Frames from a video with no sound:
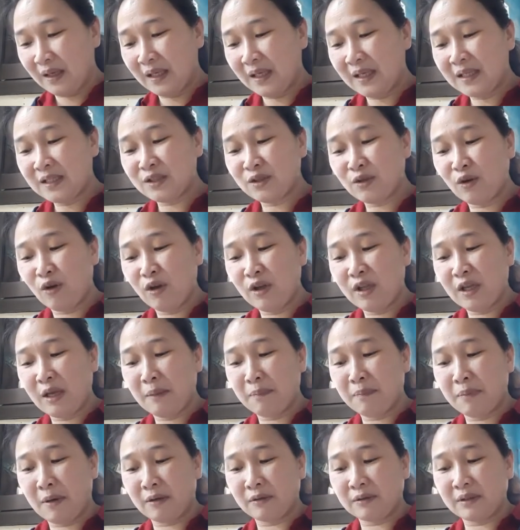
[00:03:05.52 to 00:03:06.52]
is all
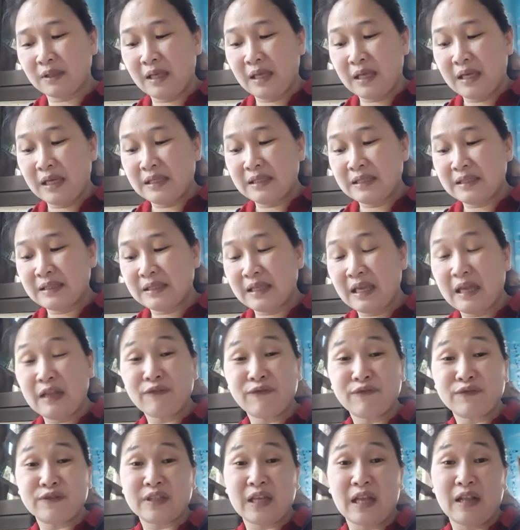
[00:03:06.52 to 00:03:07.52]
about
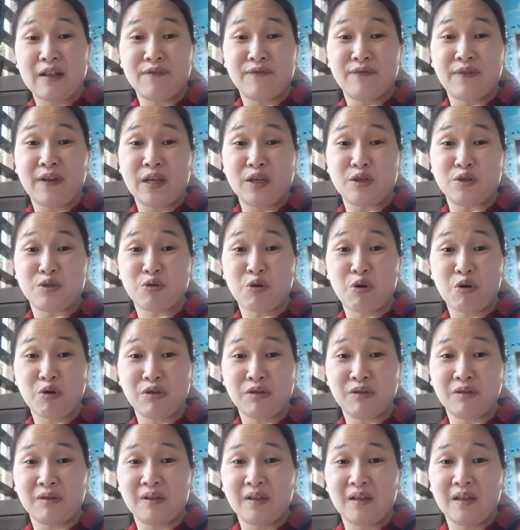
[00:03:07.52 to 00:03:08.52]

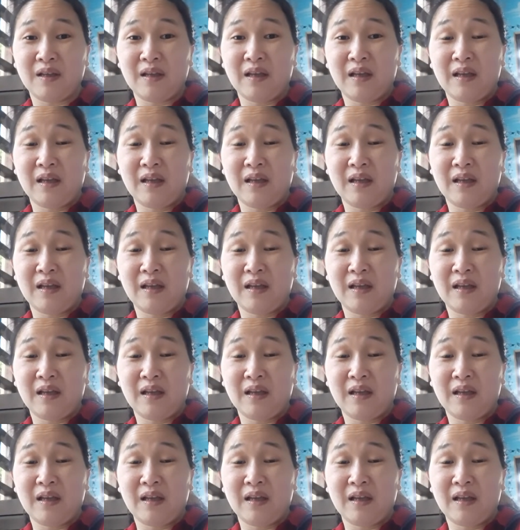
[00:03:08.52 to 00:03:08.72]
self-salvation.